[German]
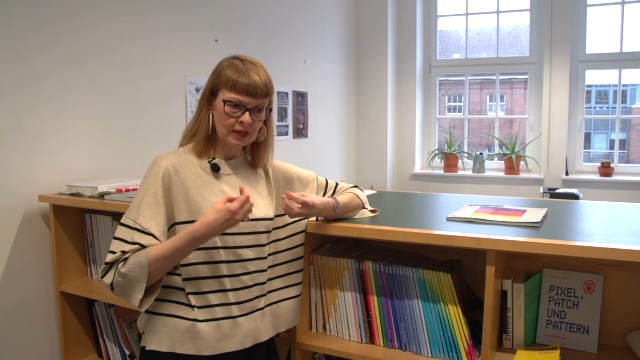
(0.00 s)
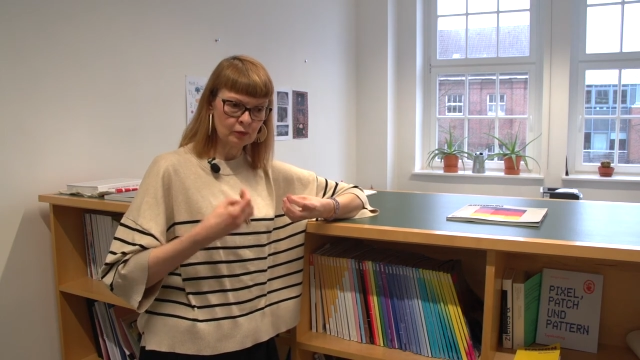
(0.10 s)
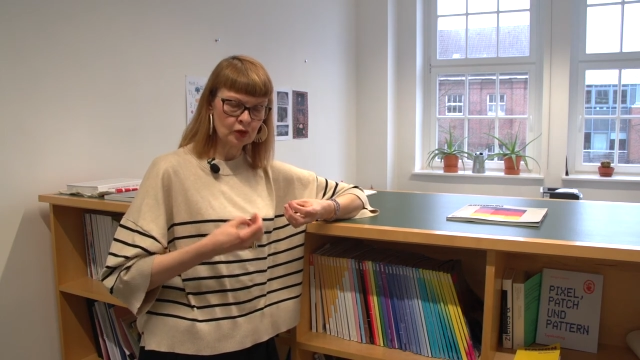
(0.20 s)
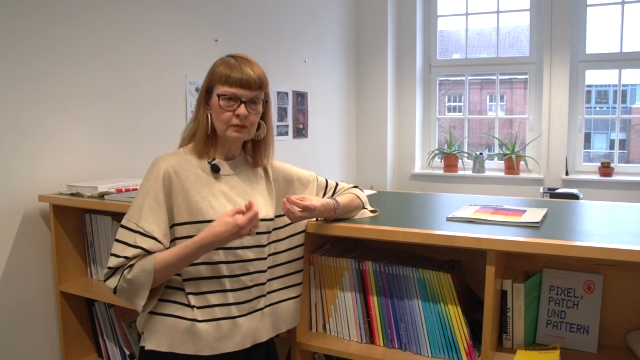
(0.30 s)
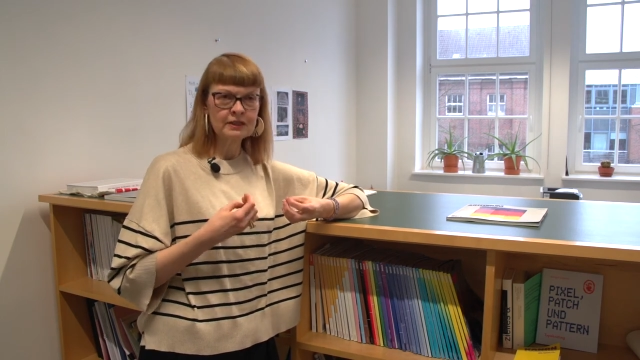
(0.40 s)

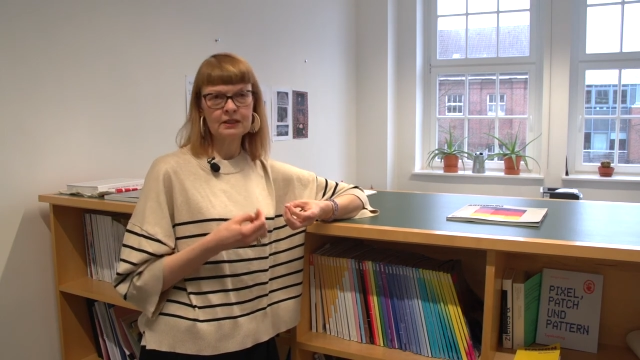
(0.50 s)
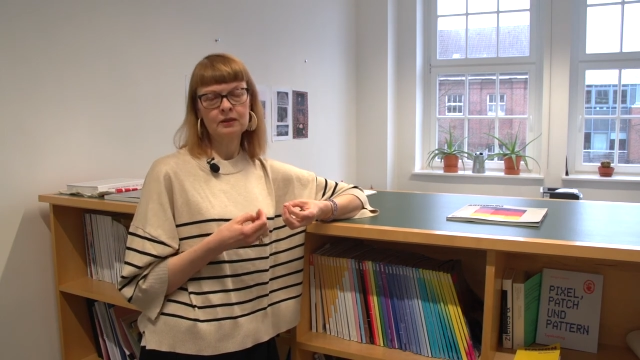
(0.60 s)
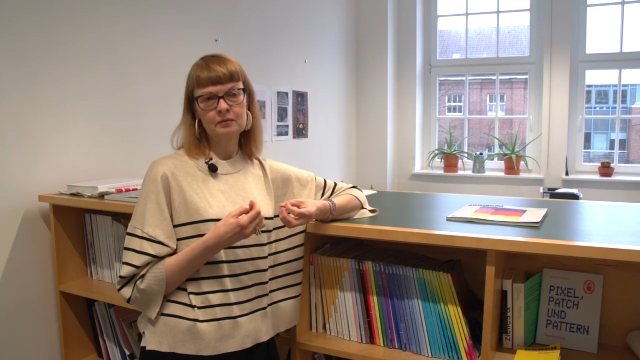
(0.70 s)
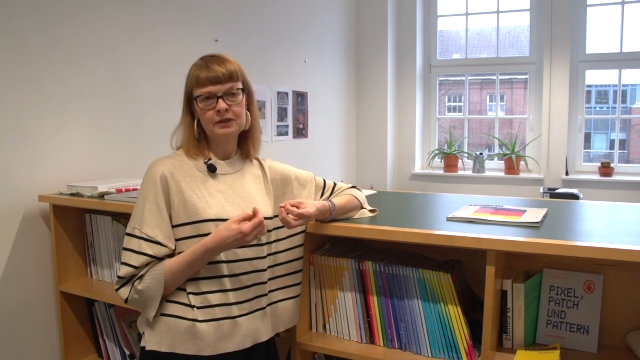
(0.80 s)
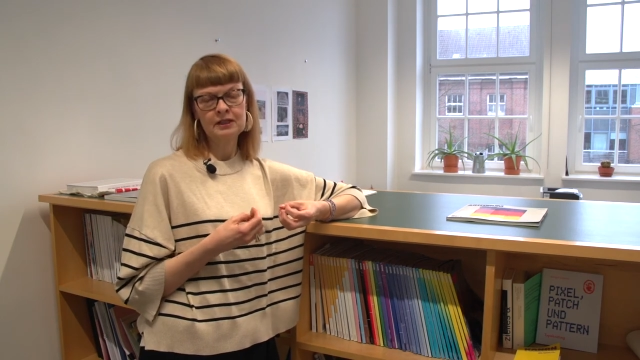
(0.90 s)
dann muss man
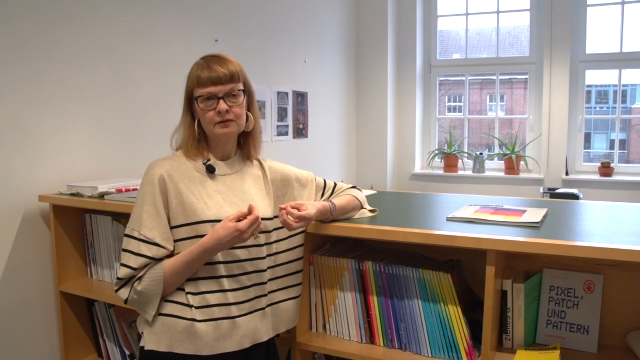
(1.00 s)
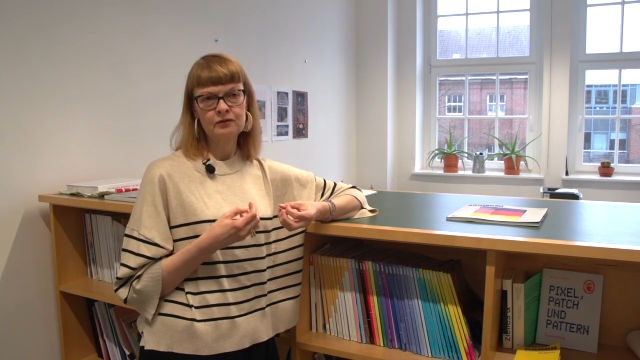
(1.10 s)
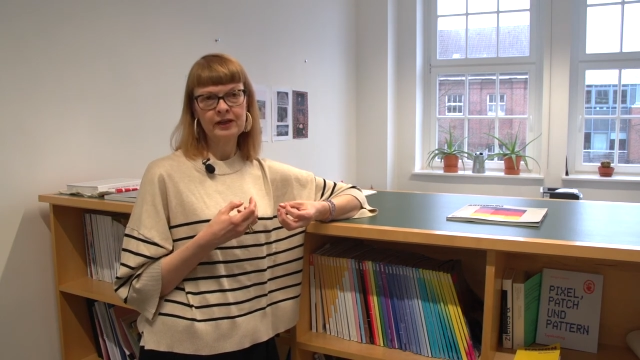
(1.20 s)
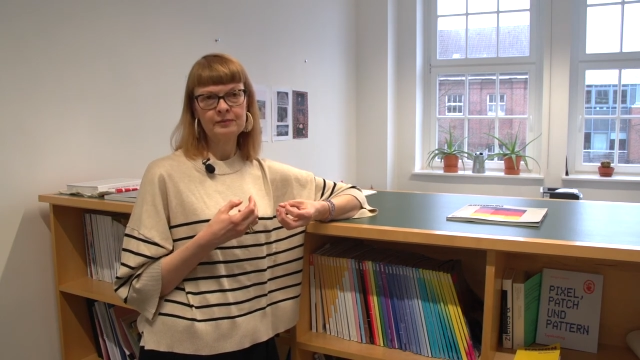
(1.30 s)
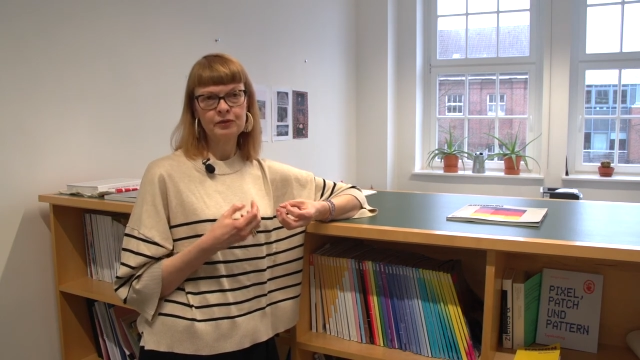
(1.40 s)
sich auch mit diesem
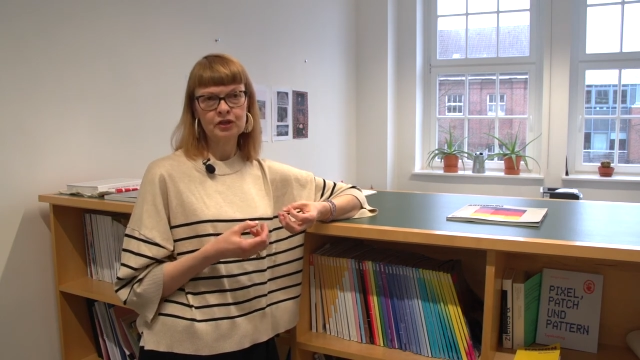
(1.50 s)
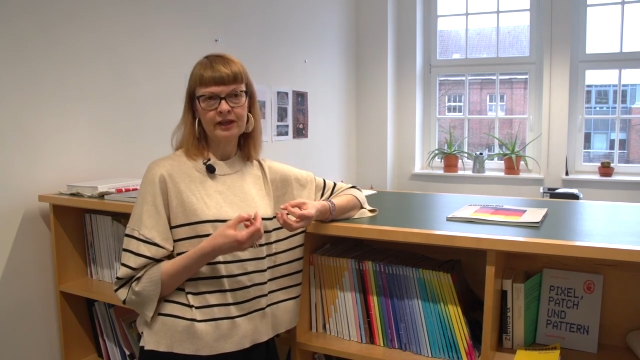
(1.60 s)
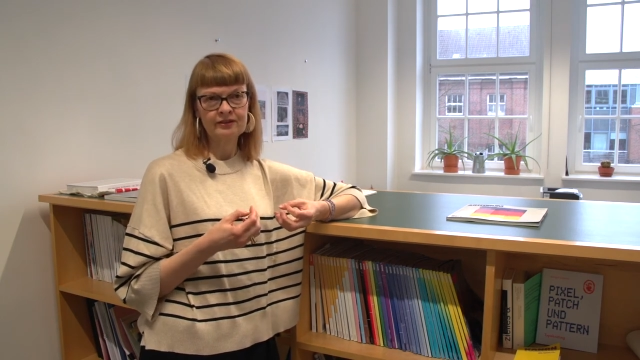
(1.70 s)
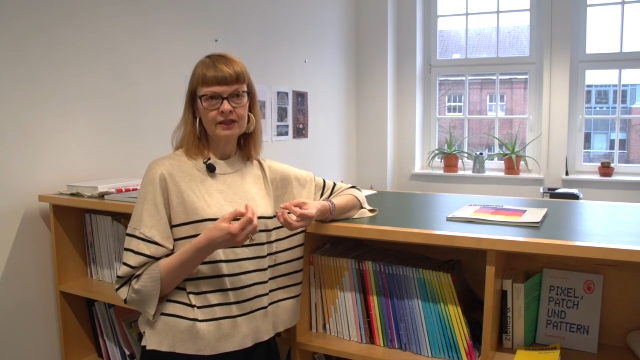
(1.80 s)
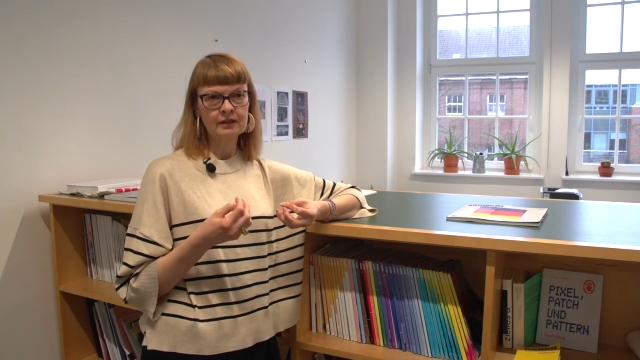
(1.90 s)
Feld
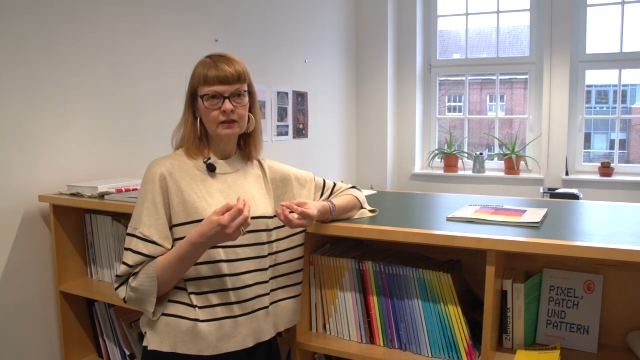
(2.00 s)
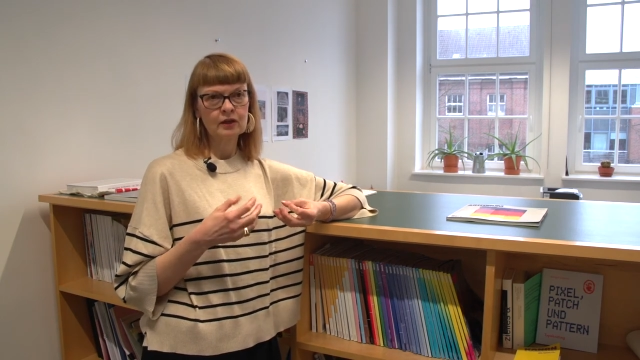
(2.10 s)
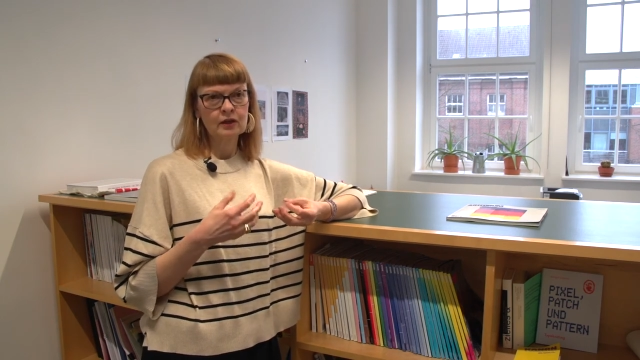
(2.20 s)
beschäftigen.